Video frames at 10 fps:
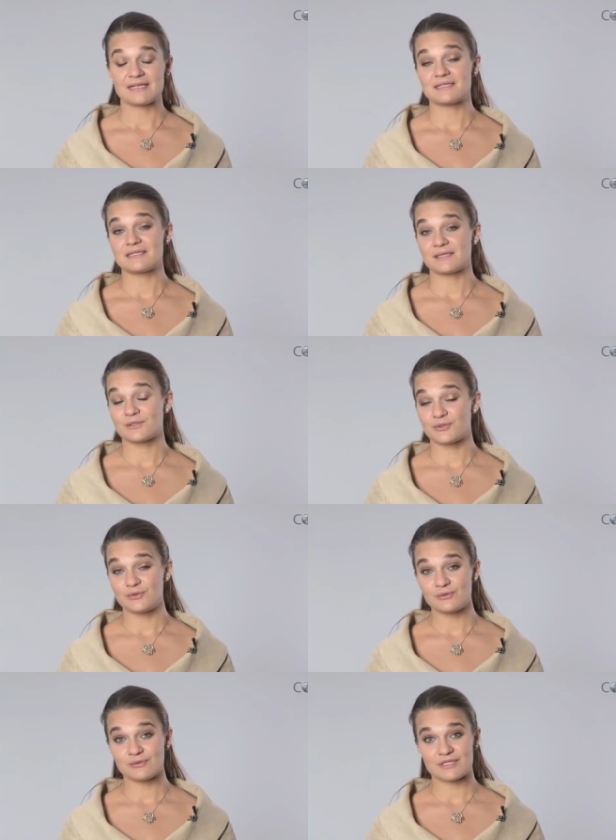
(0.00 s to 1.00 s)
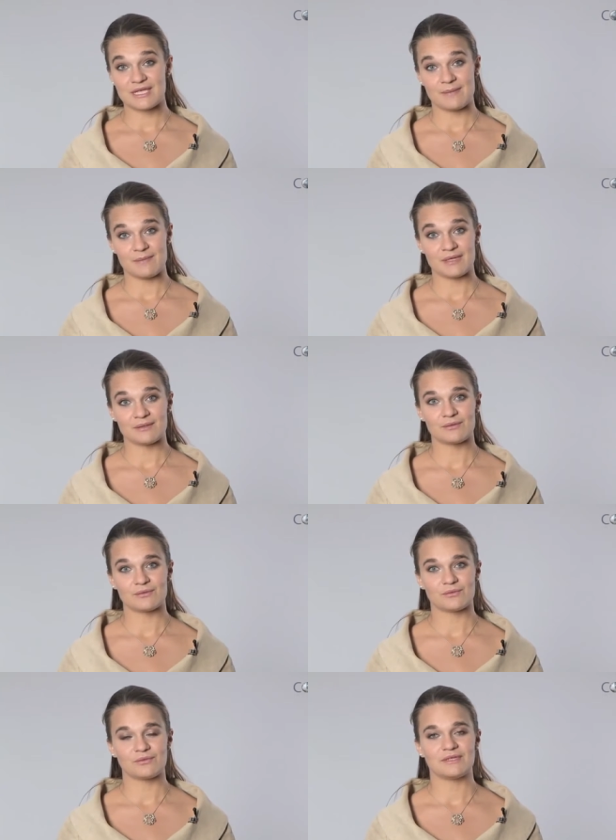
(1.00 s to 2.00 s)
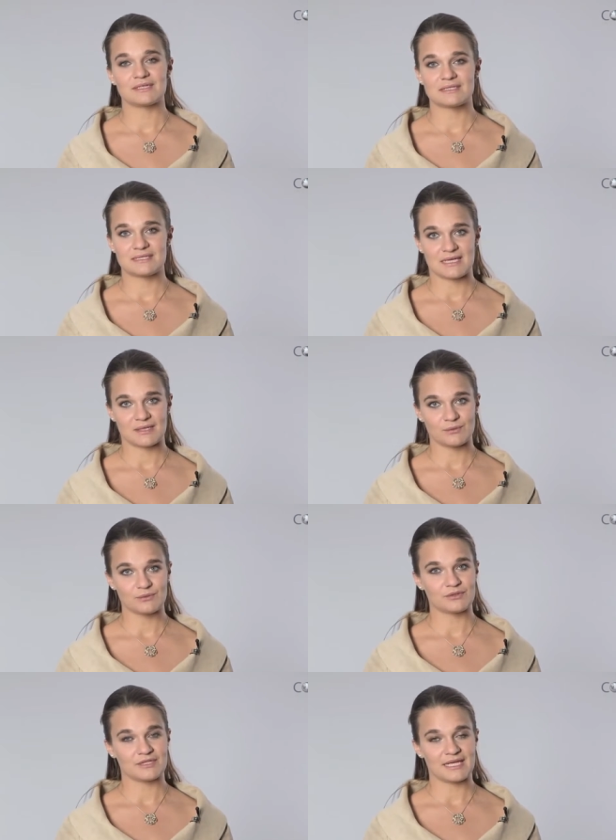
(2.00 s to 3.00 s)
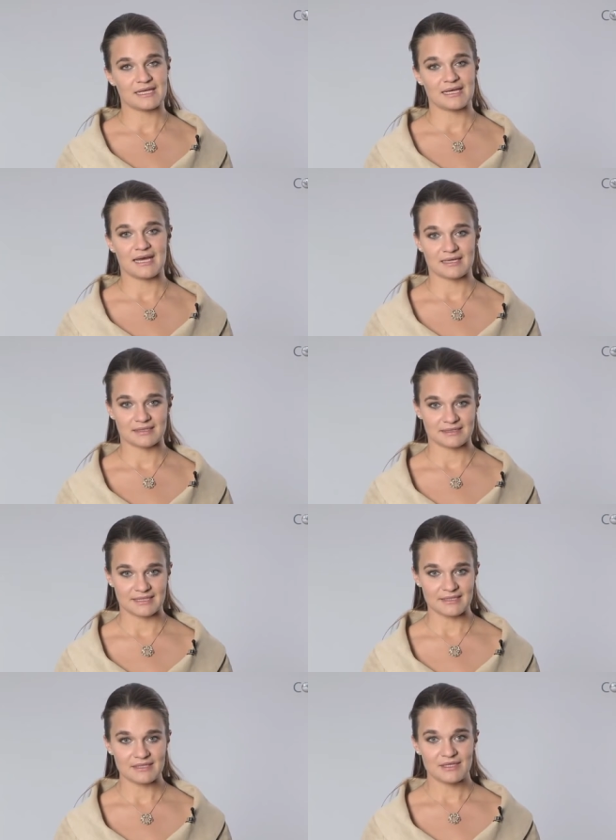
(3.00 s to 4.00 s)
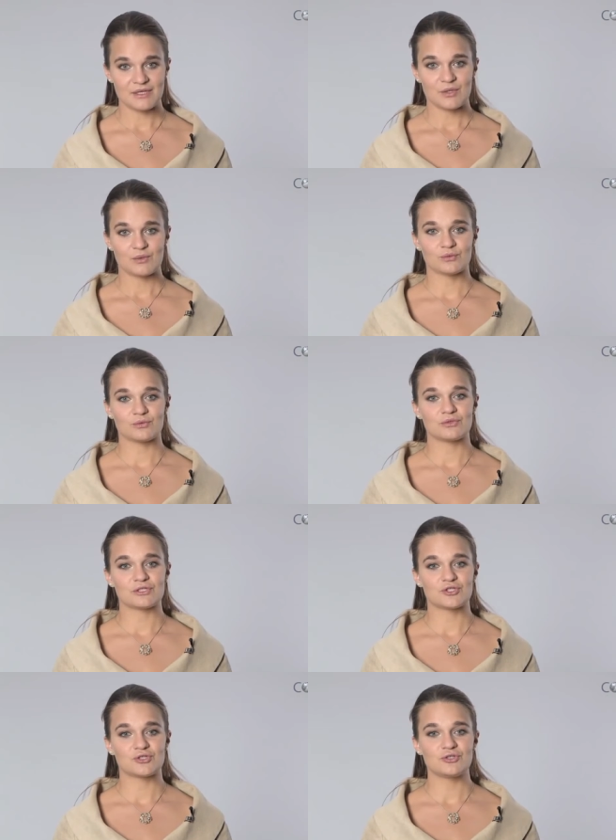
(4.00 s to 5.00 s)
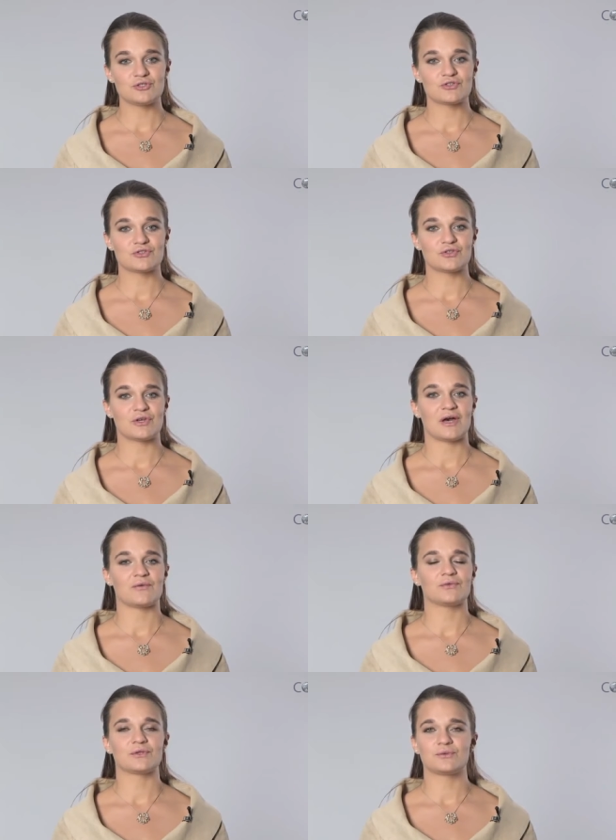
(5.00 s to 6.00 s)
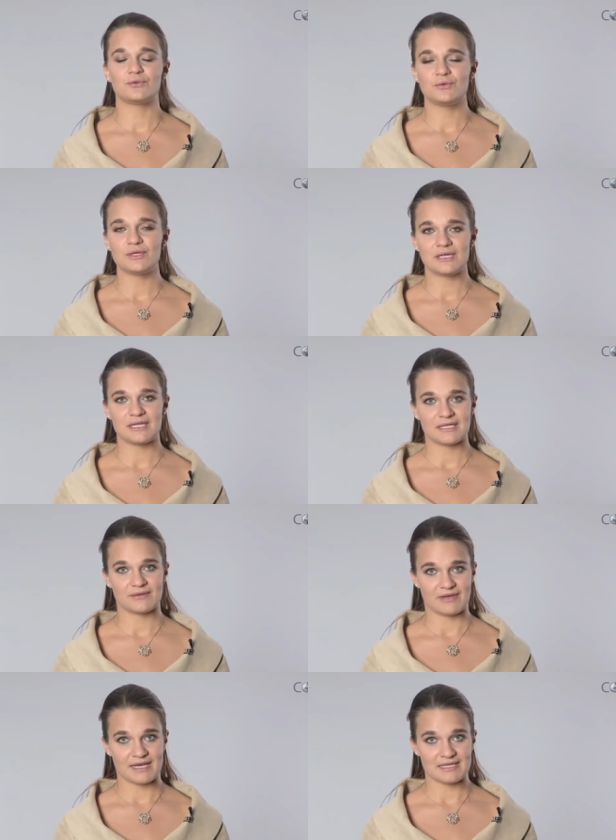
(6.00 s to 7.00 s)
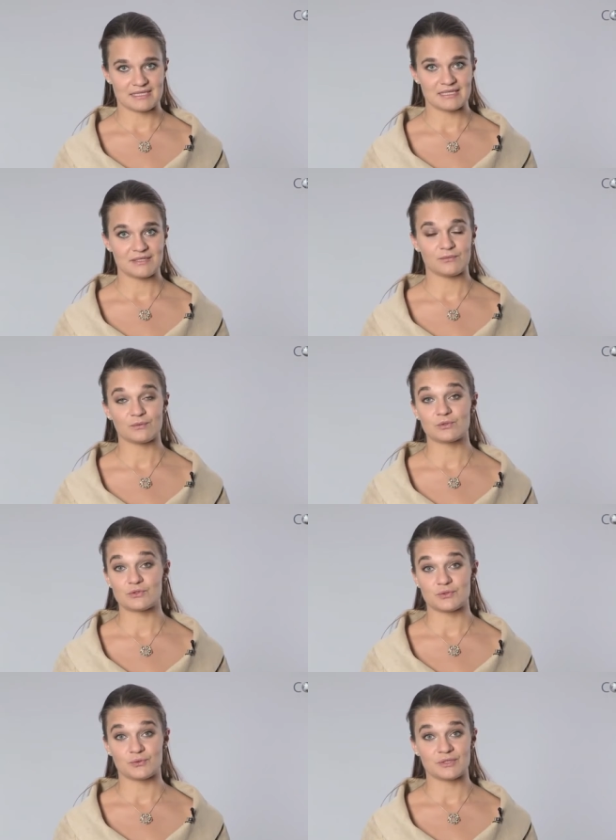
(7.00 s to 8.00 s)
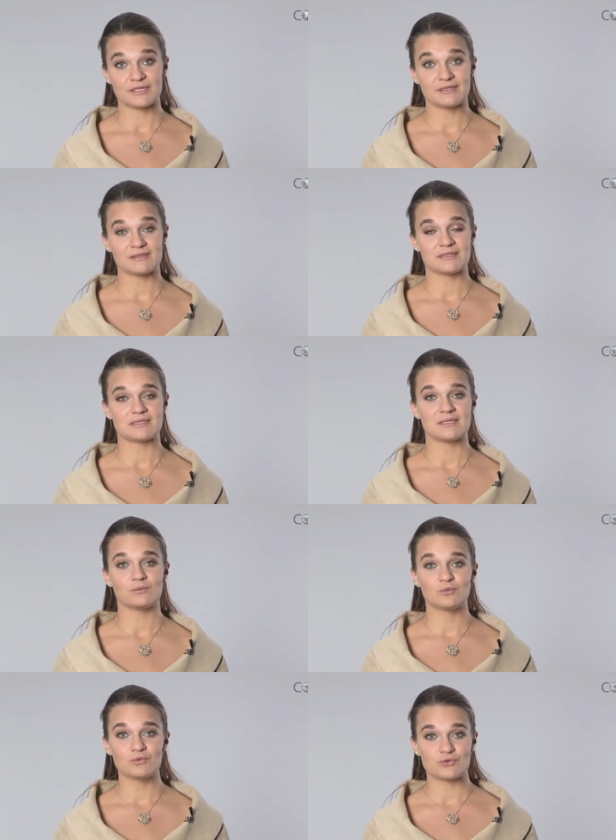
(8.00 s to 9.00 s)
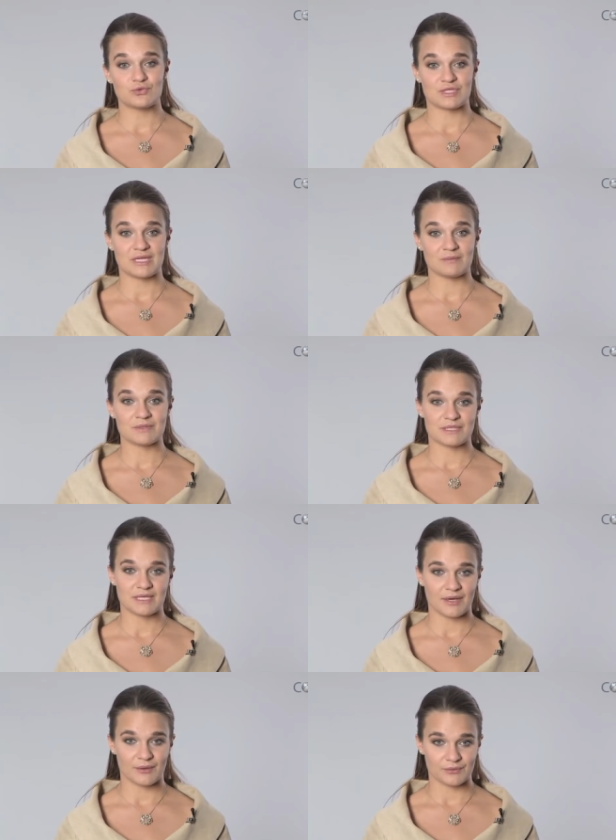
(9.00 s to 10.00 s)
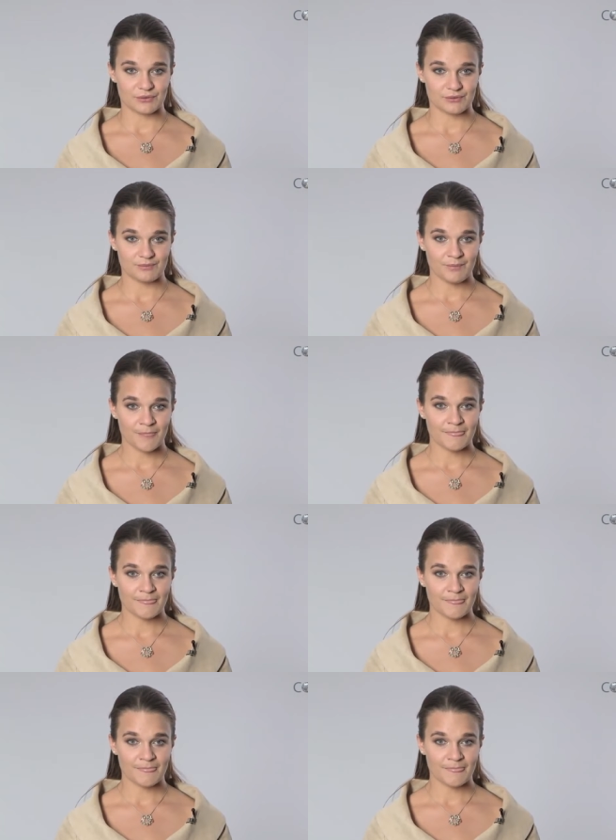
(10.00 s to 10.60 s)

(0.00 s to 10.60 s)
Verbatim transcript: Es ist entzündungshemmend und wirkt sehr gut gegen Akne und unterstützt auf natürliche Weise die Funktionen des Immunsystems der Haut.